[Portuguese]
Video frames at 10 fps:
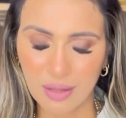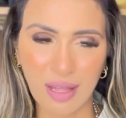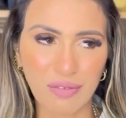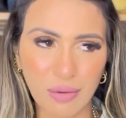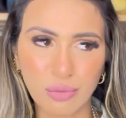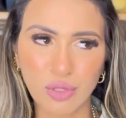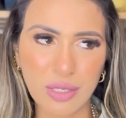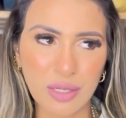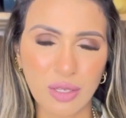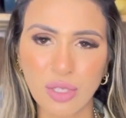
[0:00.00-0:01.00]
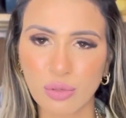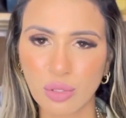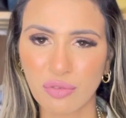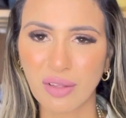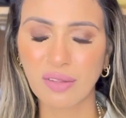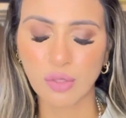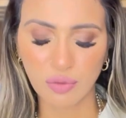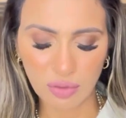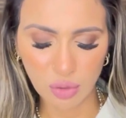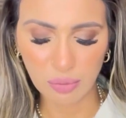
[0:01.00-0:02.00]
Tava um dia seguinte, tava chovendo, tava
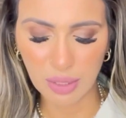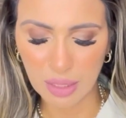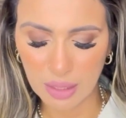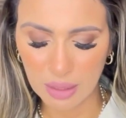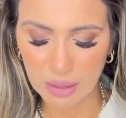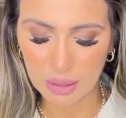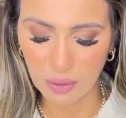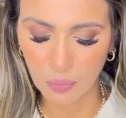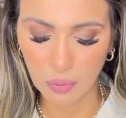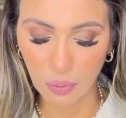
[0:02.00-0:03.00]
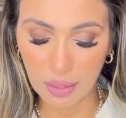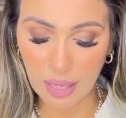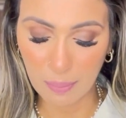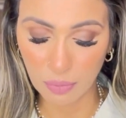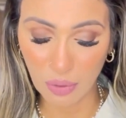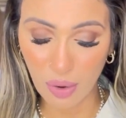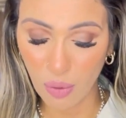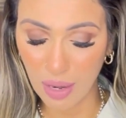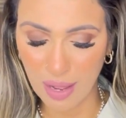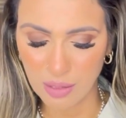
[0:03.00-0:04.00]
chovendo de manhã, então eu não ia dar, não ia
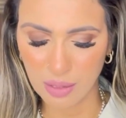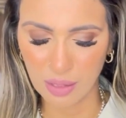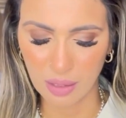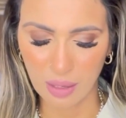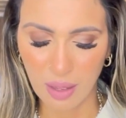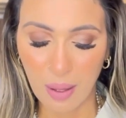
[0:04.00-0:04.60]
rolar isso aqui.